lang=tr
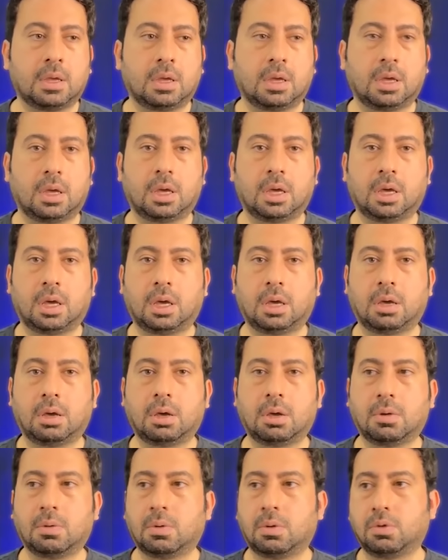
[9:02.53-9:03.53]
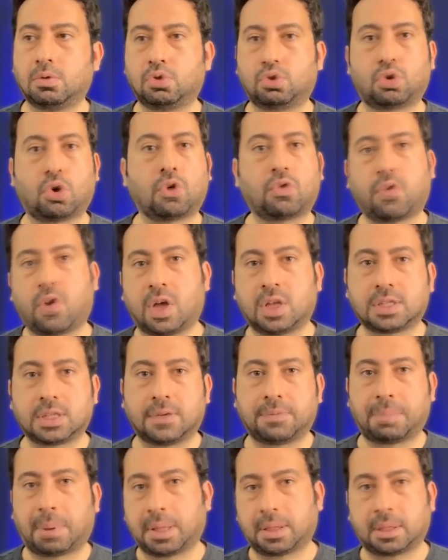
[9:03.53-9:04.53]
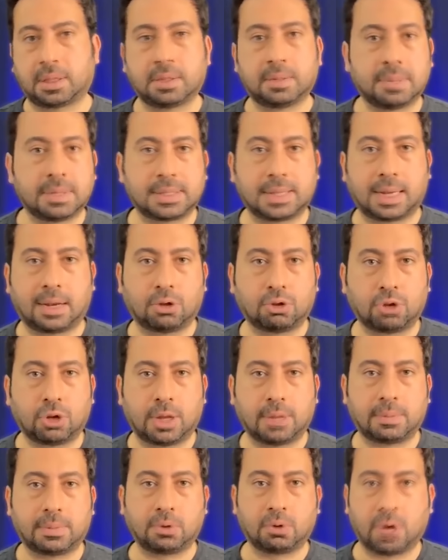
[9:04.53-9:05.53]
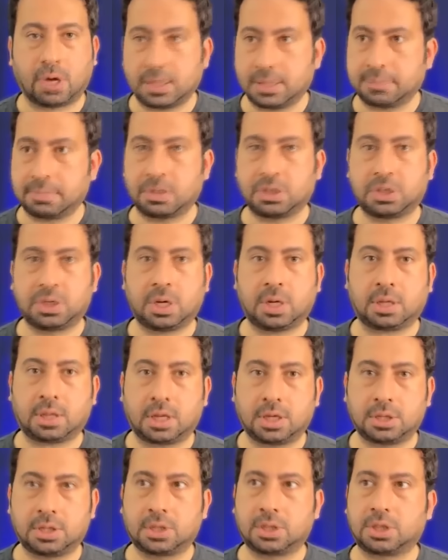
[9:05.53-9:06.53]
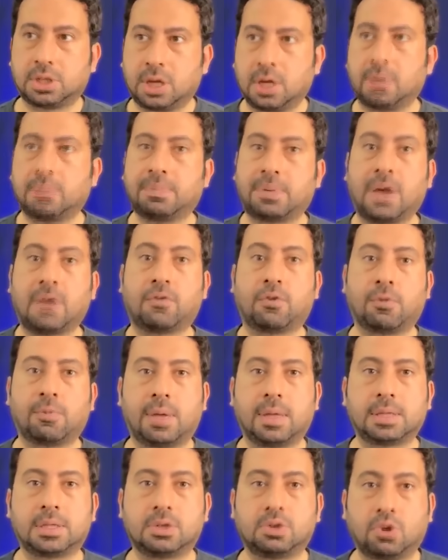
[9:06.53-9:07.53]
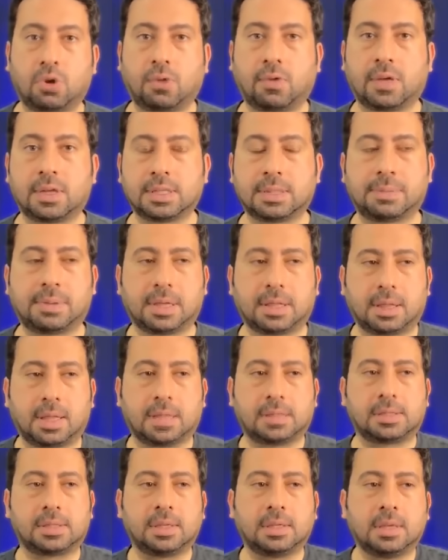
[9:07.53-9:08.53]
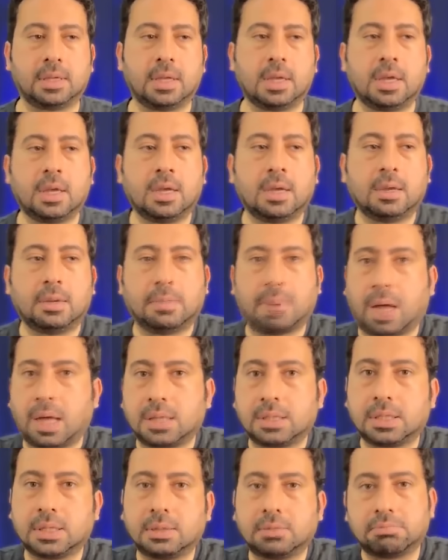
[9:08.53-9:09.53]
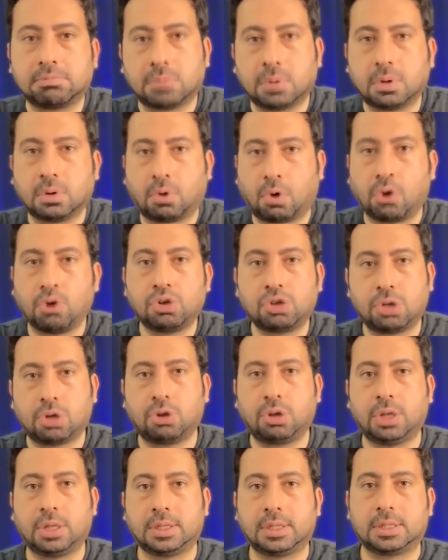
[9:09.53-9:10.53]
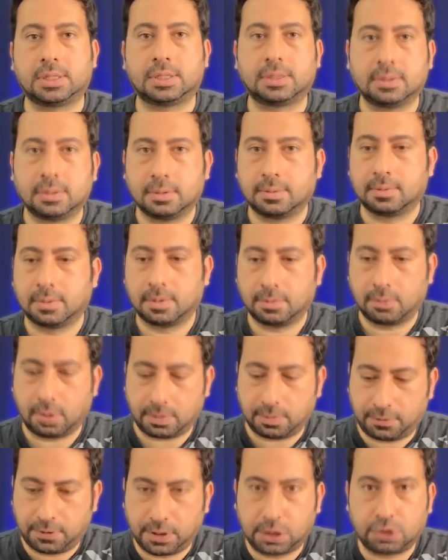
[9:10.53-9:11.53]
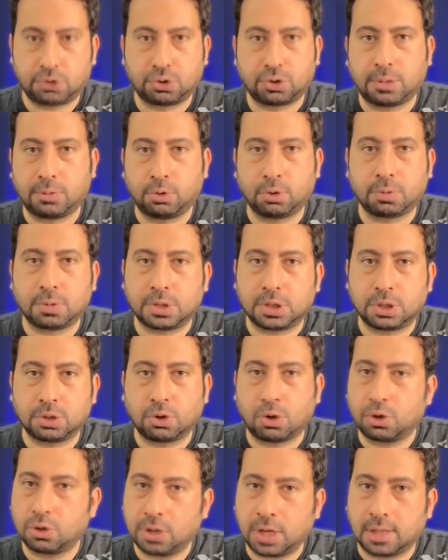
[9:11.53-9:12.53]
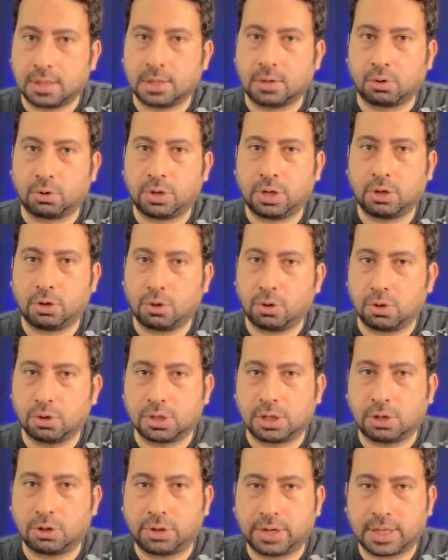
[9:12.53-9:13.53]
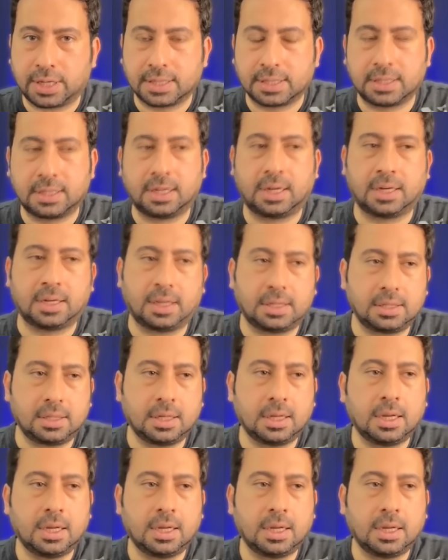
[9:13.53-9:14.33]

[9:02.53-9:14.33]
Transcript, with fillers: e, çok fazla patladı mesela o dönemde. United maçı yaklaştıkça performansını çok fazla patlattı. Bazı oyuncular öyledir. Fixtürde büyük maçı gördüğü anda oraya özel olarak hazırlarlar.